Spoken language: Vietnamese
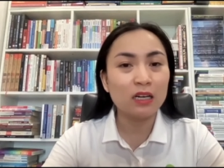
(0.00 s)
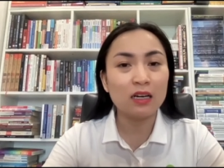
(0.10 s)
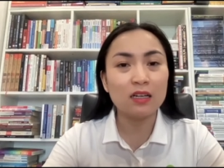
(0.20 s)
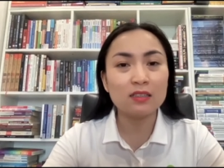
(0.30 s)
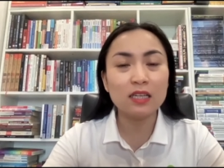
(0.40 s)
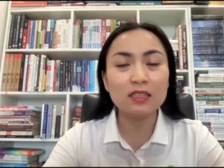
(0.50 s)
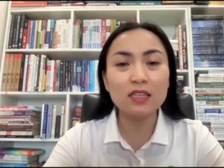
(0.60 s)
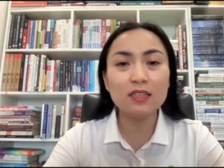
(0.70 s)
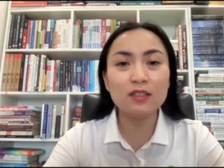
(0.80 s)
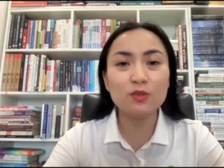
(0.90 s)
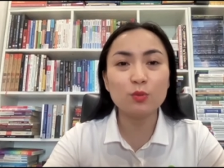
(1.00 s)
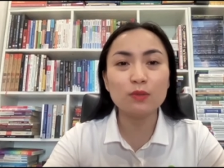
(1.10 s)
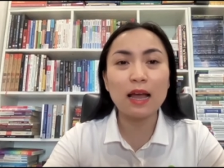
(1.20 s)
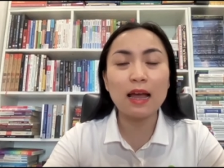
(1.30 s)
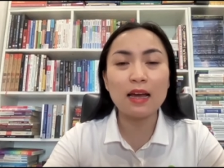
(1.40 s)
à, thế thì
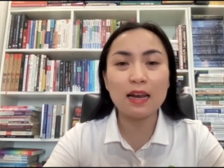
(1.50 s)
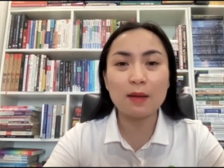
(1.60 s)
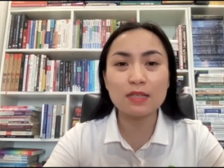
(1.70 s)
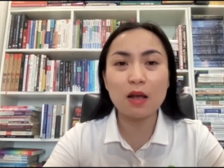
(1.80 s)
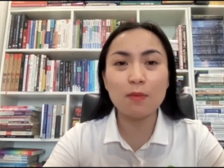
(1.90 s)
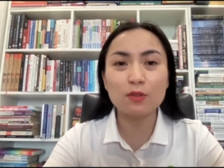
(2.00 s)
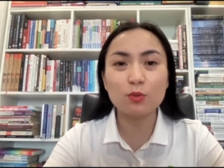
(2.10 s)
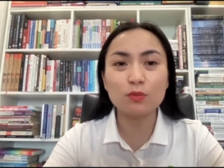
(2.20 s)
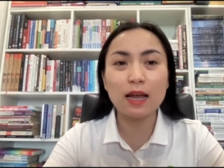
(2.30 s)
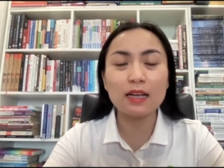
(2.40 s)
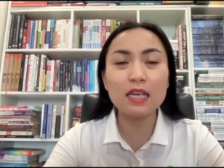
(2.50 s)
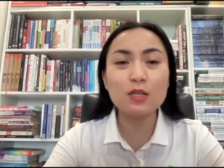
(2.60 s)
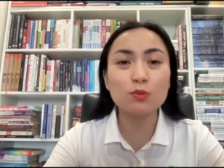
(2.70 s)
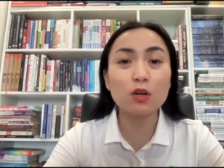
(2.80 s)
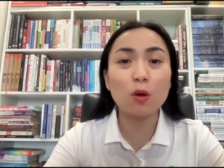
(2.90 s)
chúng ta làm sao mà chúng ta
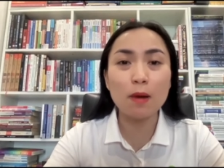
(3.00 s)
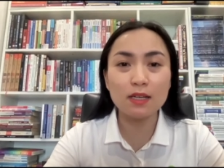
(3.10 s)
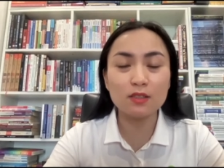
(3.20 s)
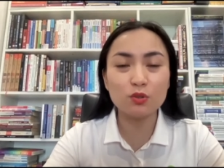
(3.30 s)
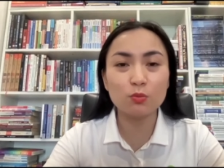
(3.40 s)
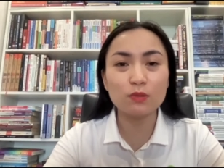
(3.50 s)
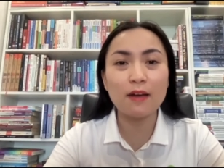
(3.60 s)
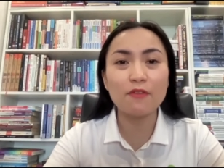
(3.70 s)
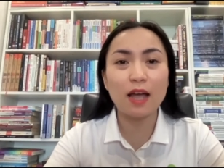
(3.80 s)
khi chúng ta có bệnh chúng ta